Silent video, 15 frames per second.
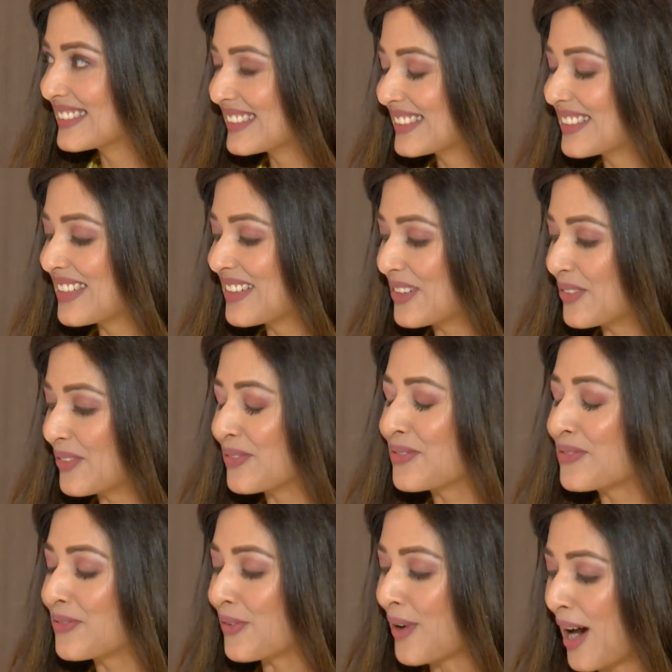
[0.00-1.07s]
लगाते
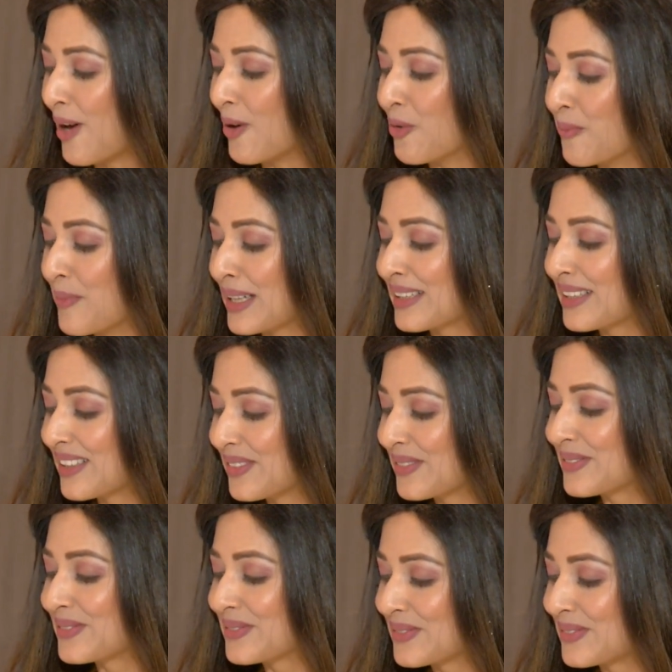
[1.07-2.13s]
हैं वाह तो मतलब
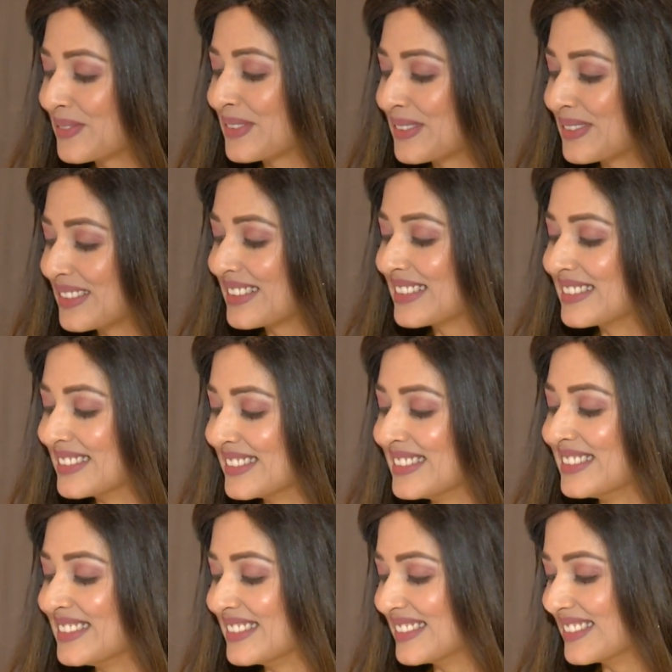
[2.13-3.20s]
गुलकंद लड्डू
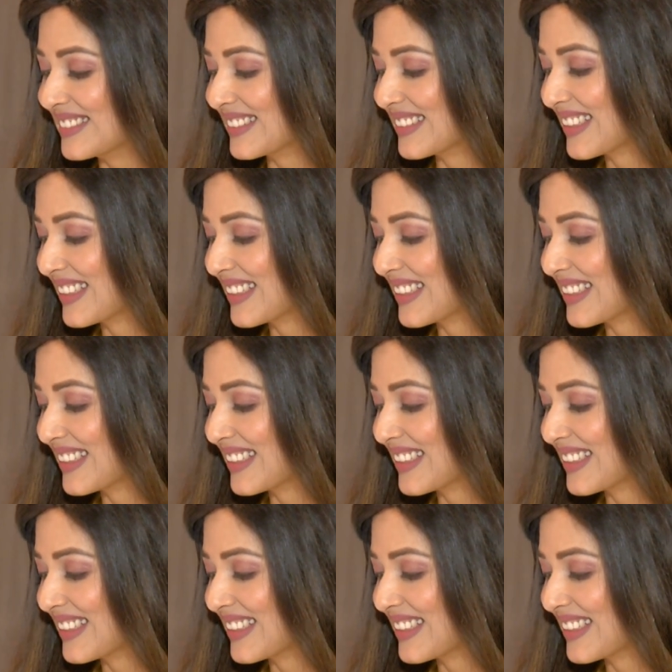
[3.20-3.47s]
हम्म,